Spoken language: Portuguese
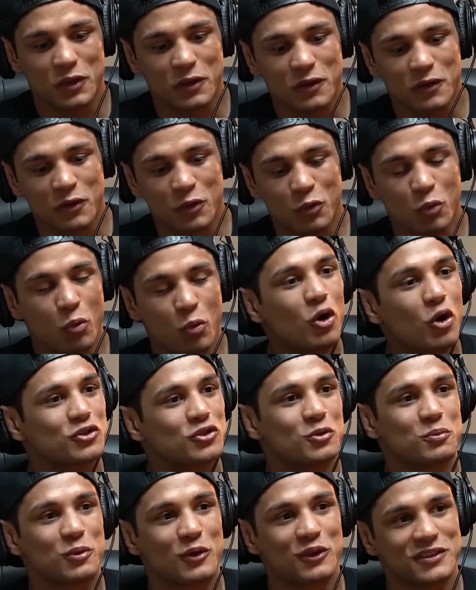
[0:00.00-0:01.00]
Eu gosto do
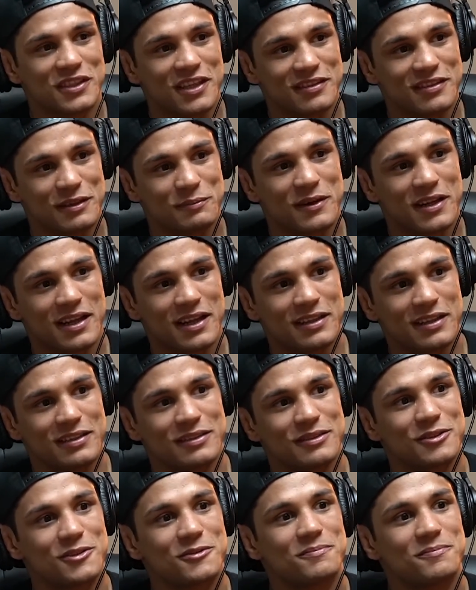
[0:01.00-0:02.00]
processo da parada,
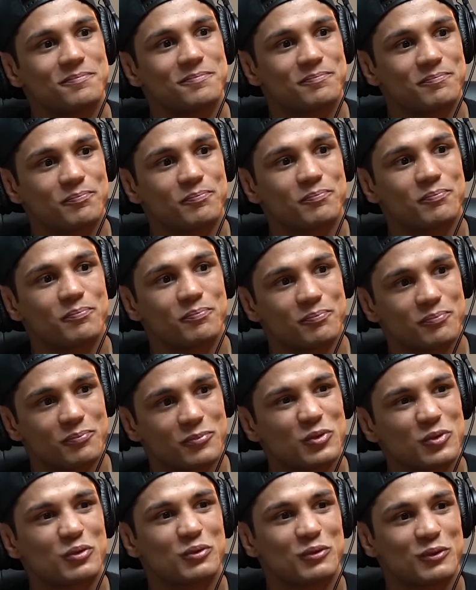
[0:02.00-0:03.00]
entendeu? Sim, do
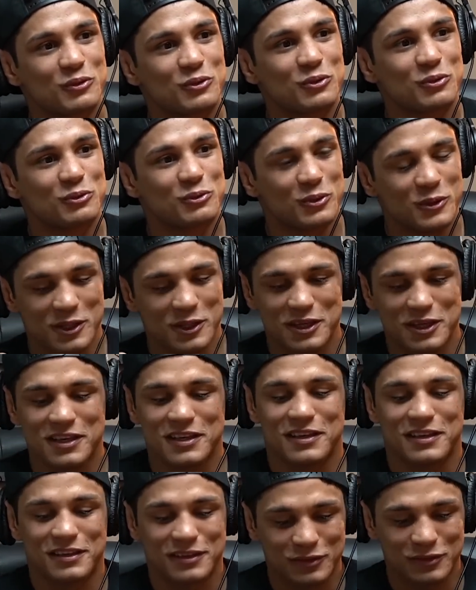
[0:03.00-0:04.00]
sofrimento. Do,
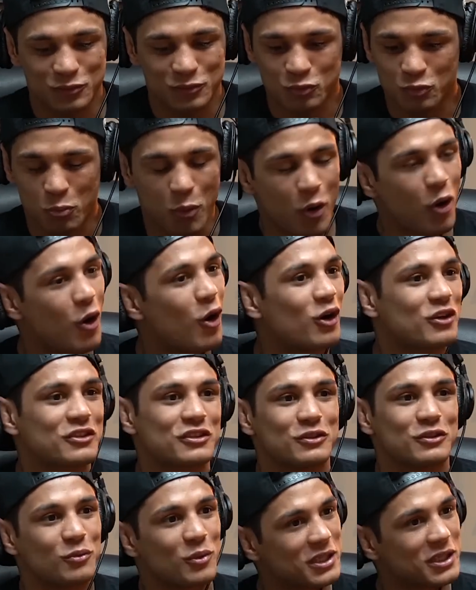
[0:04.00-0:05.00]
do, do boxe,
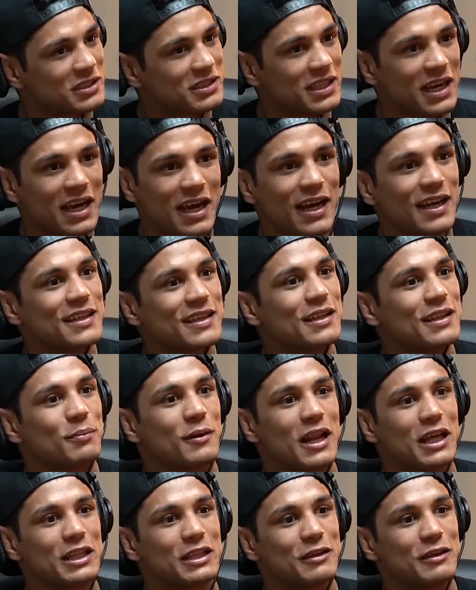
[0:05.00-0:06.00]
do muay thai, da
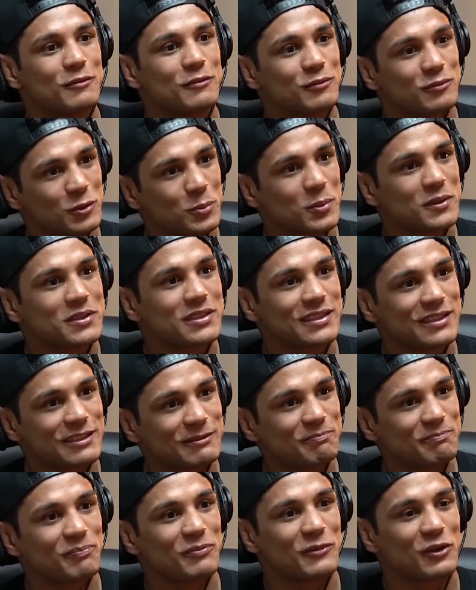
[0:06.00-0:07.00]
parada. É, tipo assim,
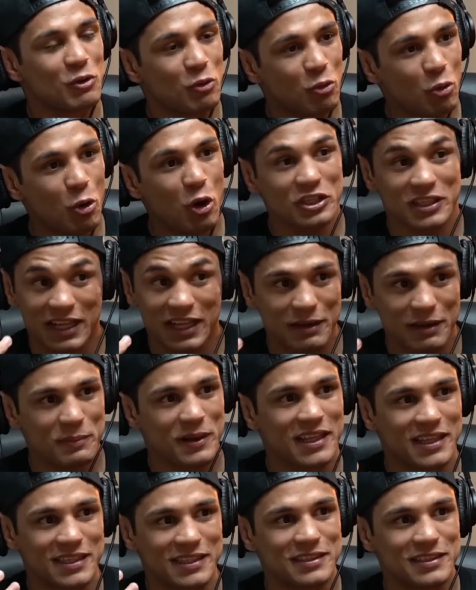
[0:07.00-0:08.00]
eu gosto daquela
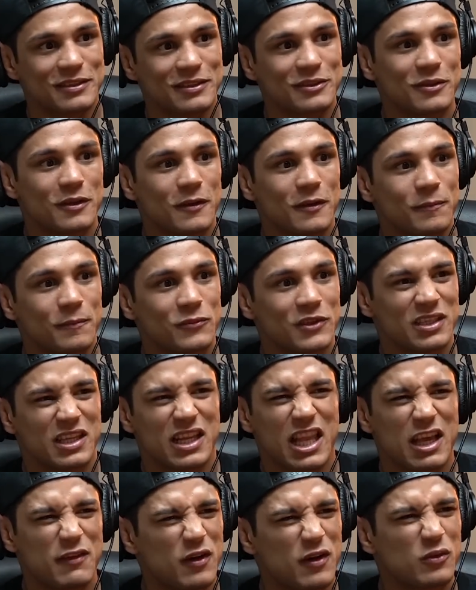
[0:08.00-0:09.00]
parada ali, entendeu? ele Às
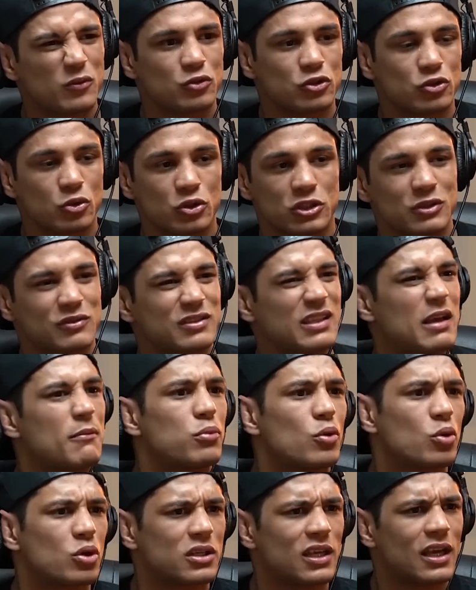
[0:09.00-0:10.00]
levar um chute que não sabe
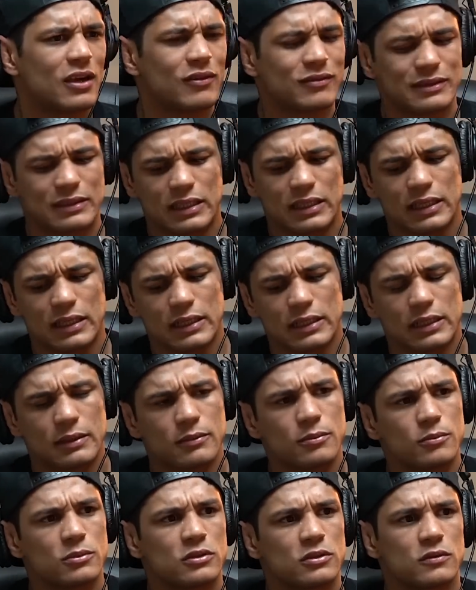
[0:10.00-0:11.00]
bloquear,
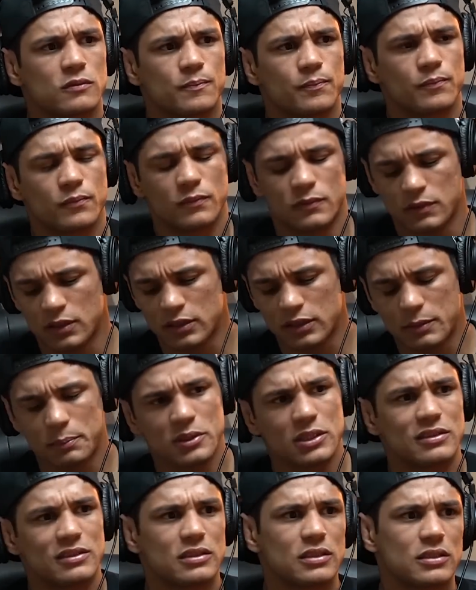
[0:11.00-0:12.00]
caramba, tem que
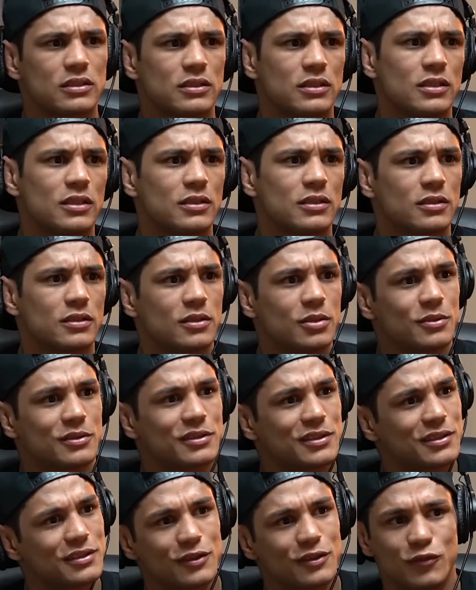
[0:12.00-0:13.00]
aprender isso aqui, entendeu? Porque
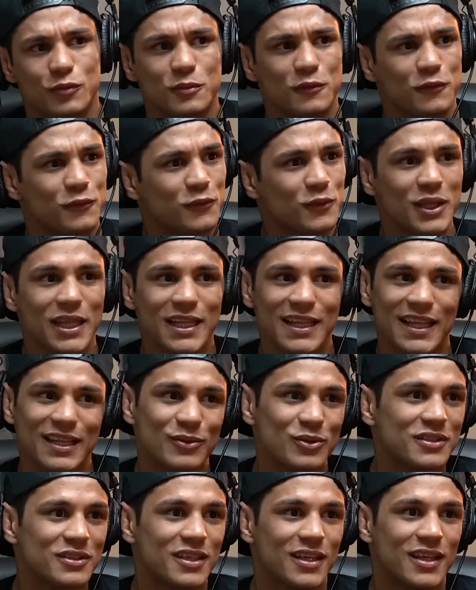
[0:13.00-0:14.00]
senão eu vou me fuder na
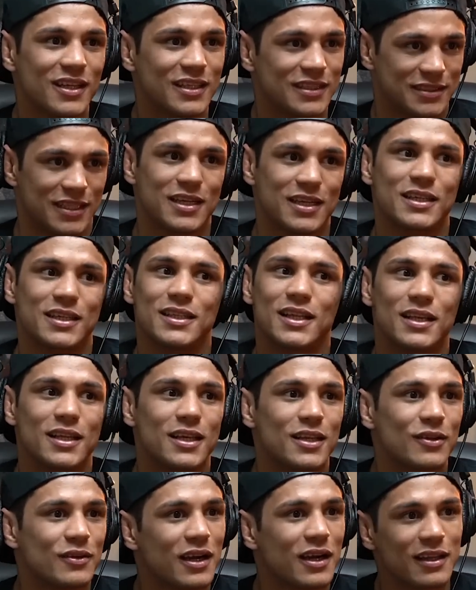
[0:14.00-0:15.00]
luta. Sim. Sem
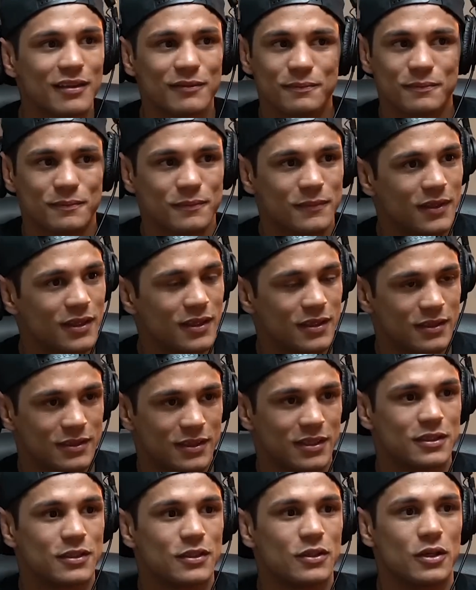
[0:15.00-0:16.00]
caneleiro, o cara. É.
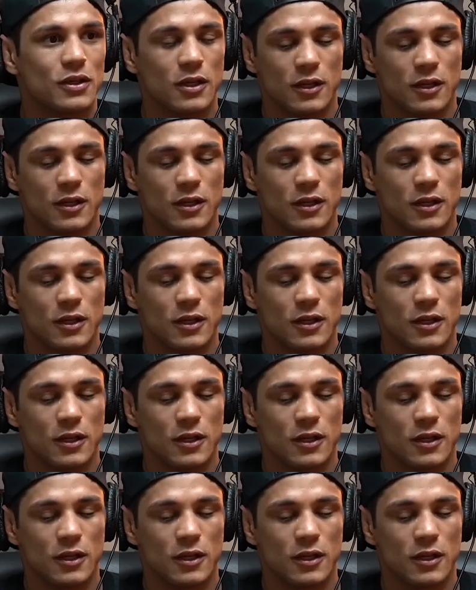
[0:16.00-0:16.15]
Entendeu?